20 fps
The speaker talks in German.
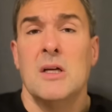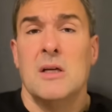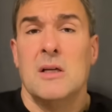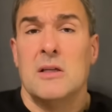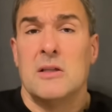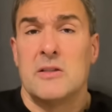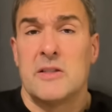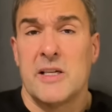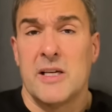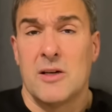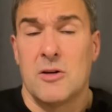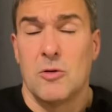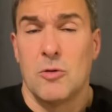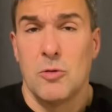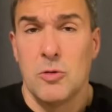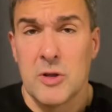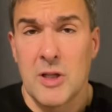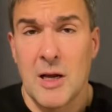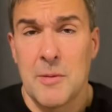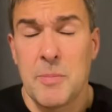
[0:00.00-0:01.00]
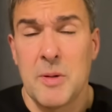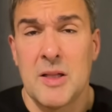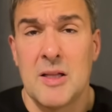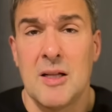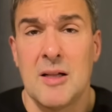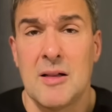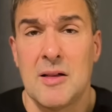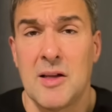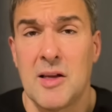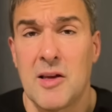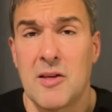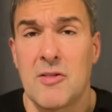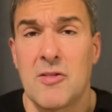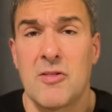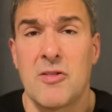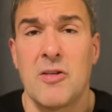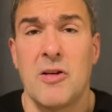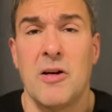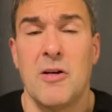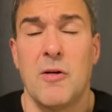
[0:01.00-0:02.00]
sehr
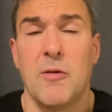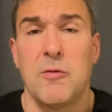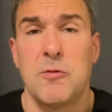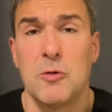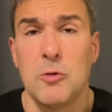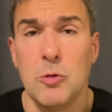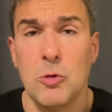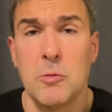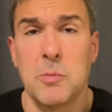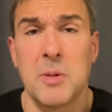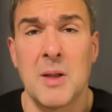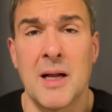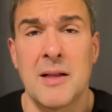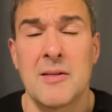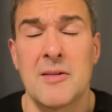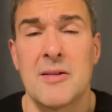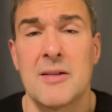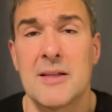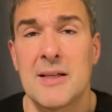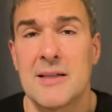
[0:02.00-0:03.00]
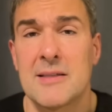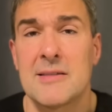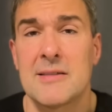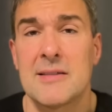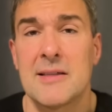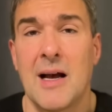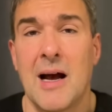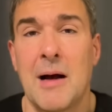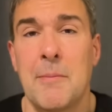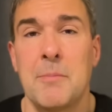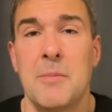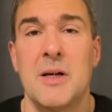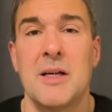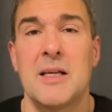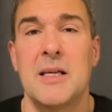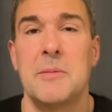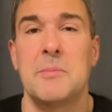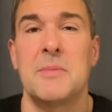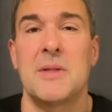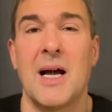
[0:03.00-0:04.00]
unappetitliches Flugblatt, das am
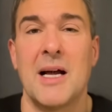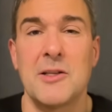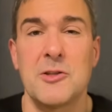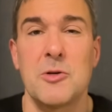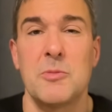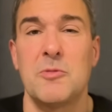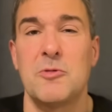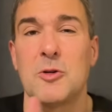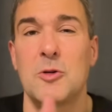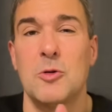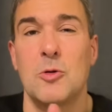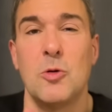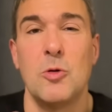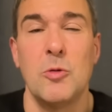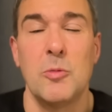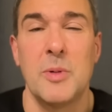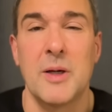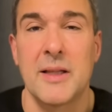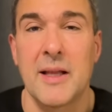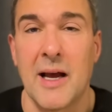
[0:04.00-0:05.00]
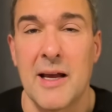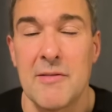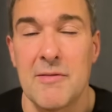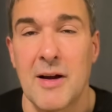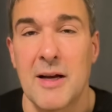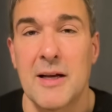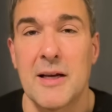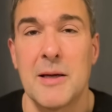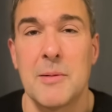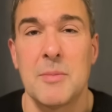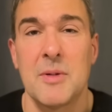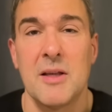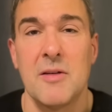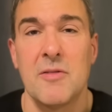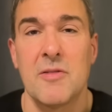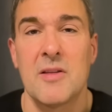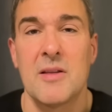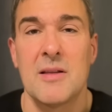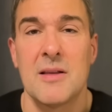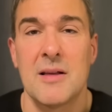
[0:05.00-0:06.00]
Gymnasium von Hubert Aiwanger im
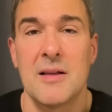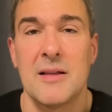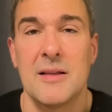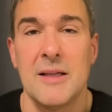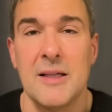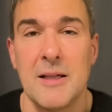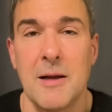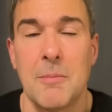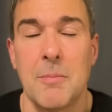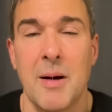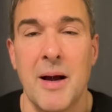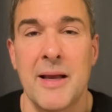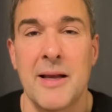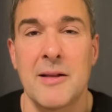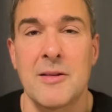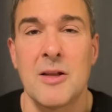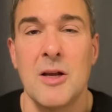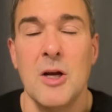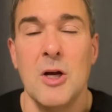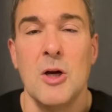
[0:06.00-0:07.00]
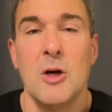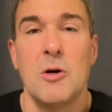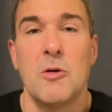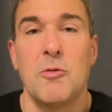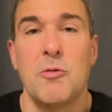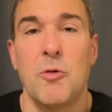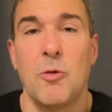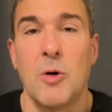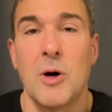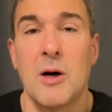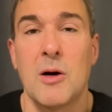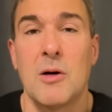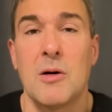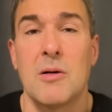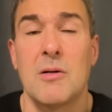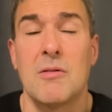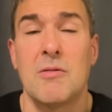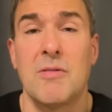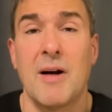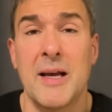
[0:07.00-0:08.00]
tiefsten Niederbayern vor
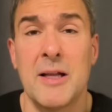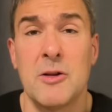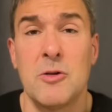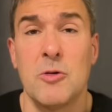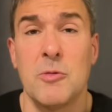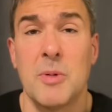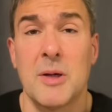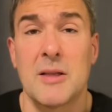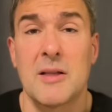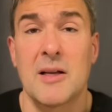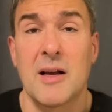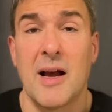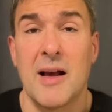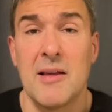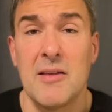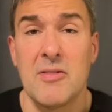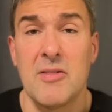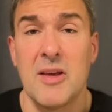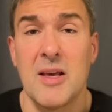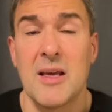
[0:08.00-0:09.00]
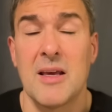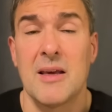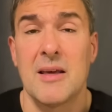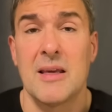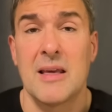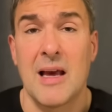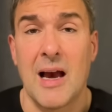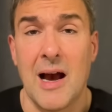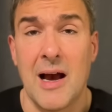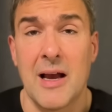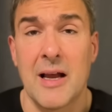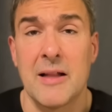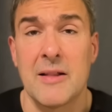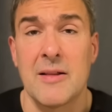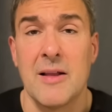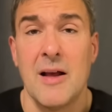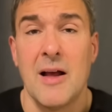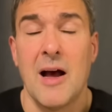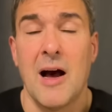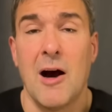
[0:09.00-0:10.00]
weit über 30 Jahren
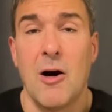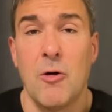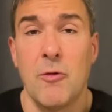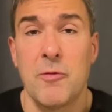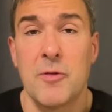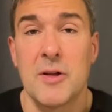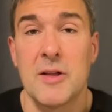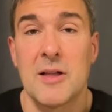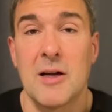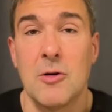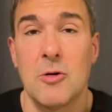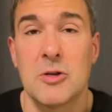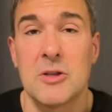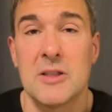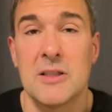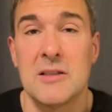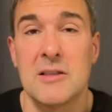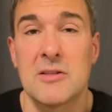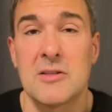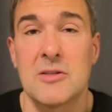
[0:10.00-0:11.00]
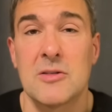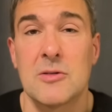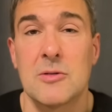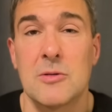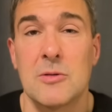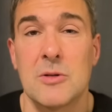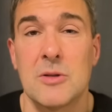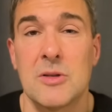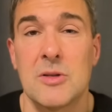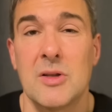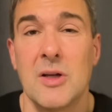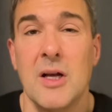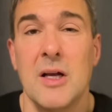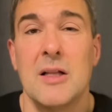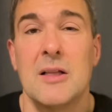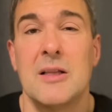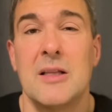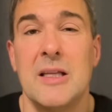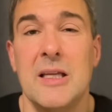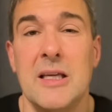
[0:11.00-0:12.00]
aufgetaucht ist und
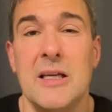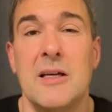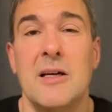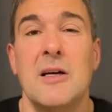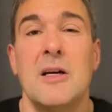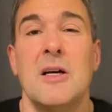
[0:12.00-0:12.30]
die